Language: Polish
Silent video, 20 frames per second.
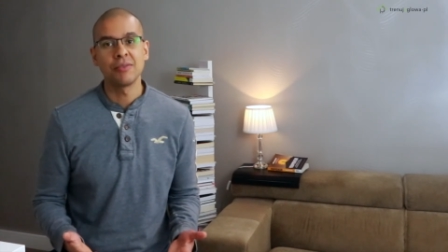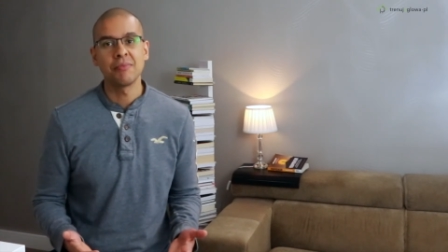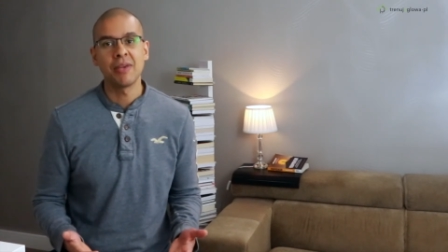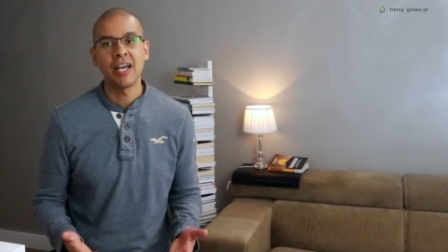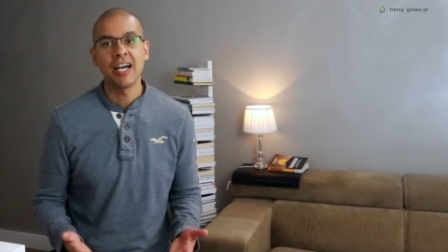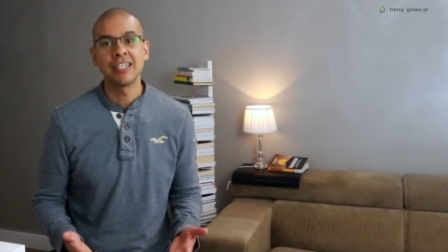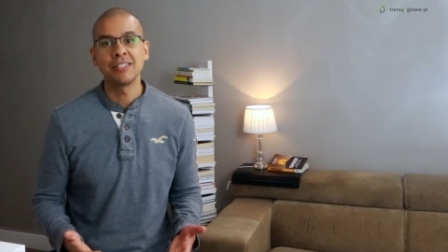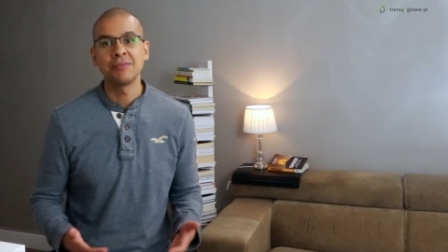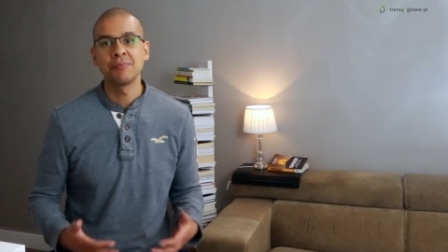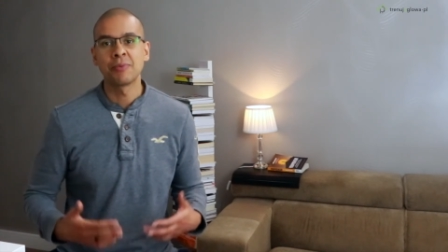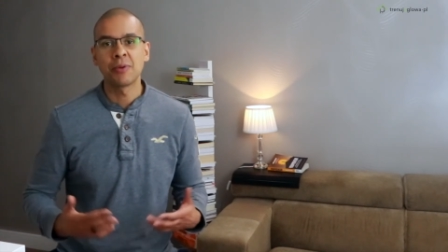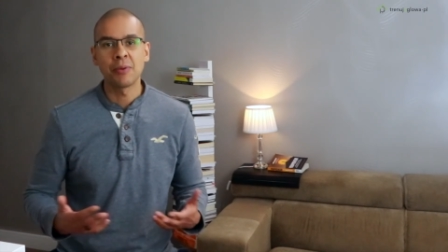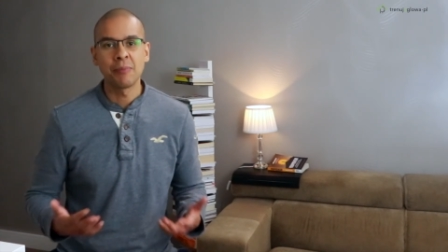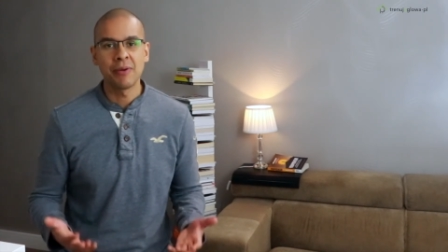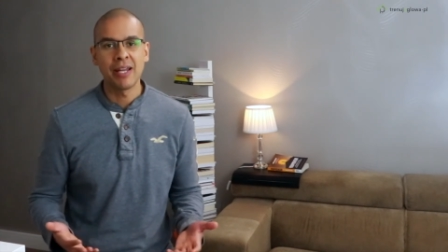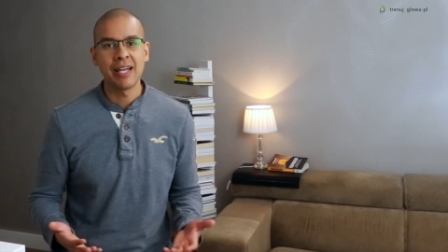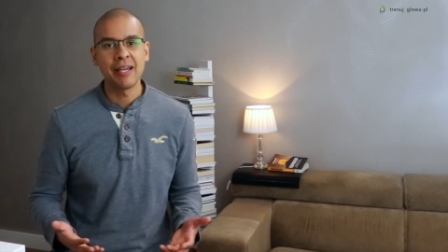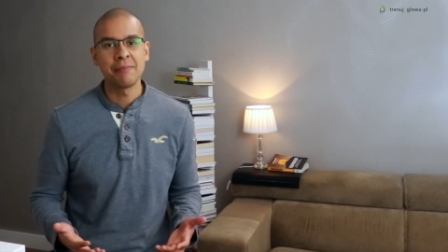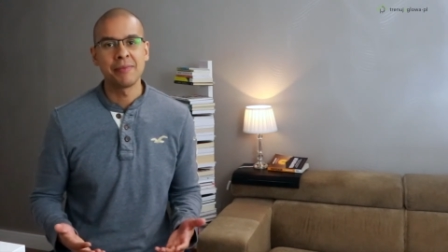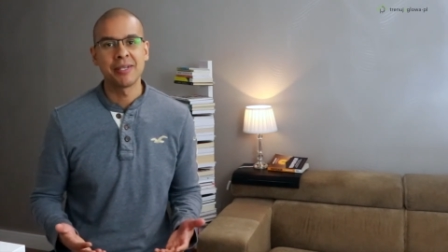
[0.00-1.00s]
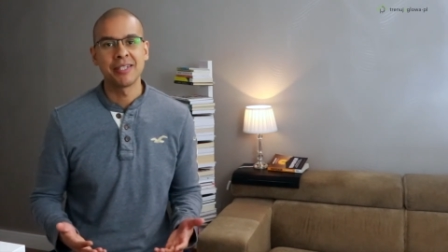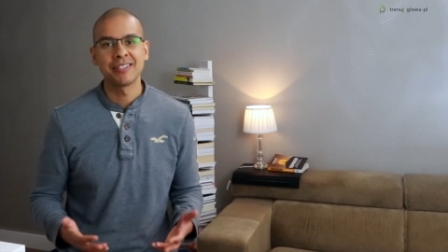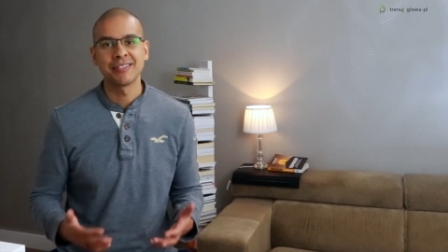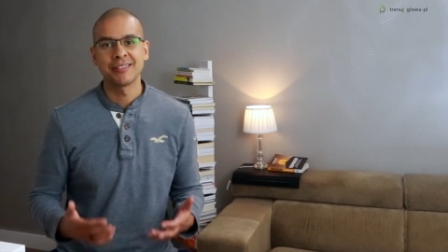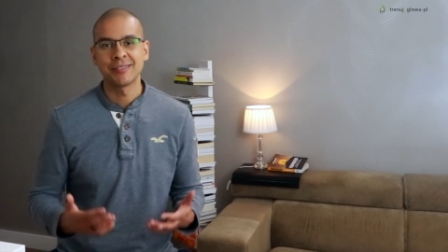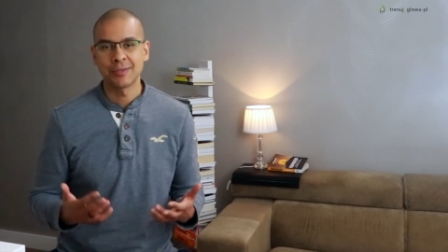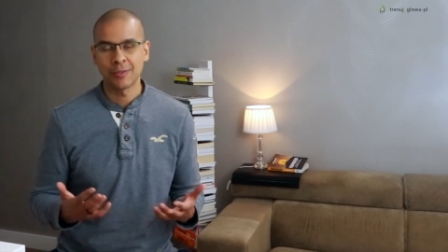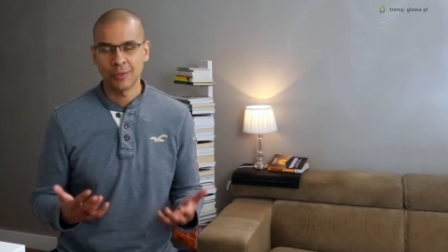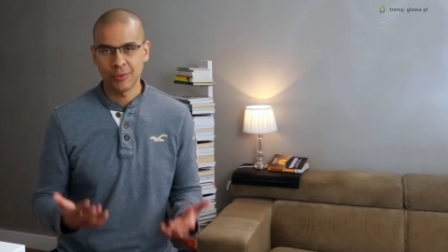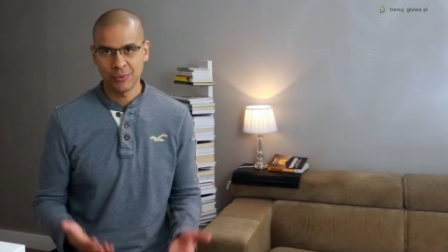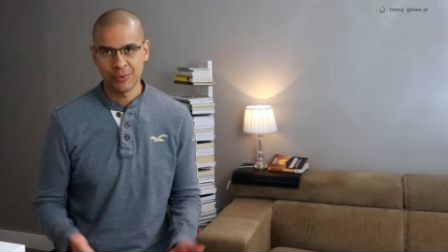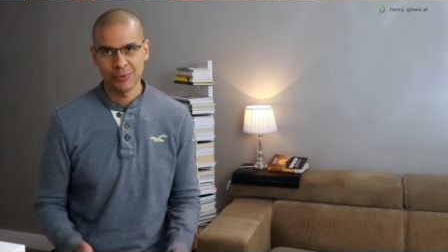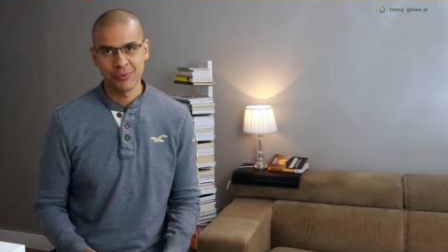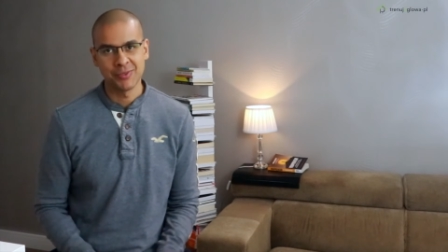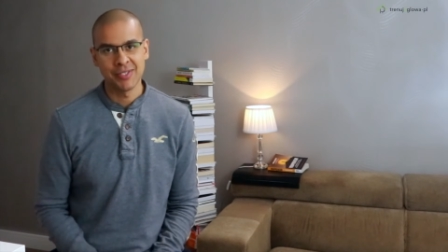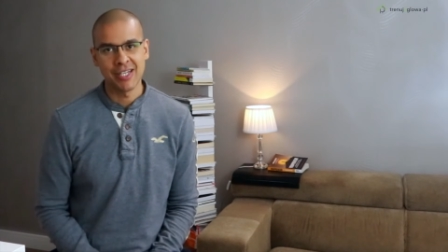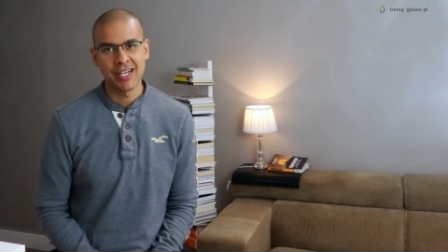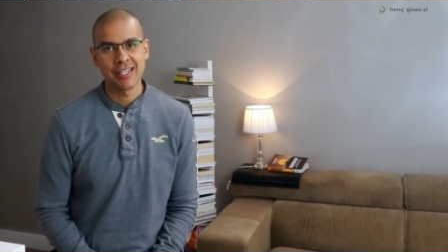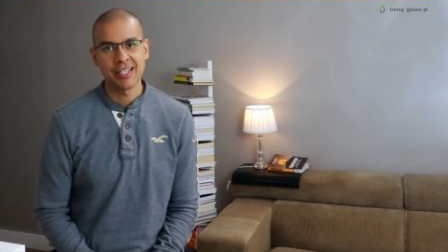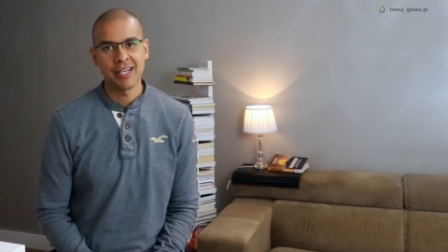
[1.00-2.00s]
miałaś problemy z
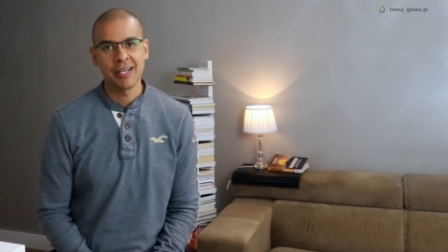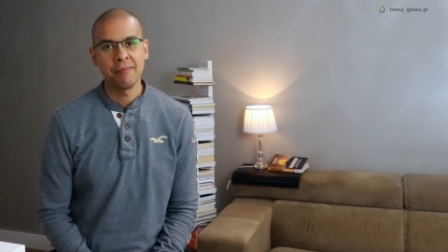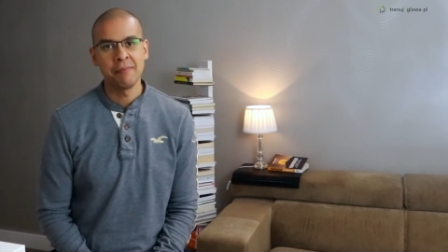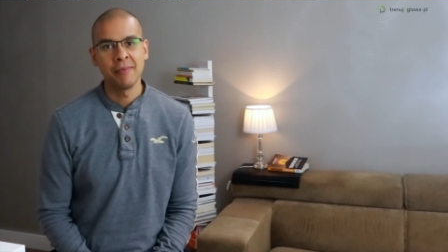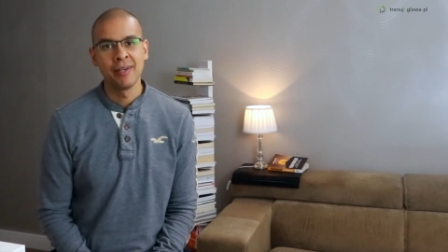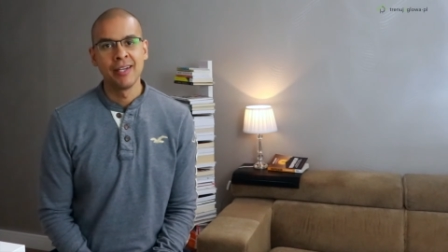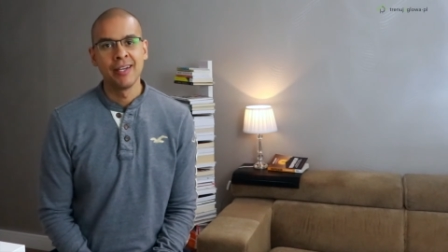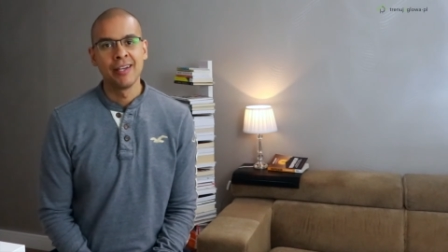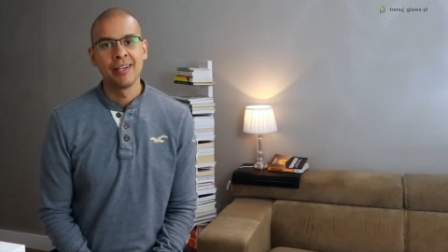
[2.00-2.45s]
odchudzaniem,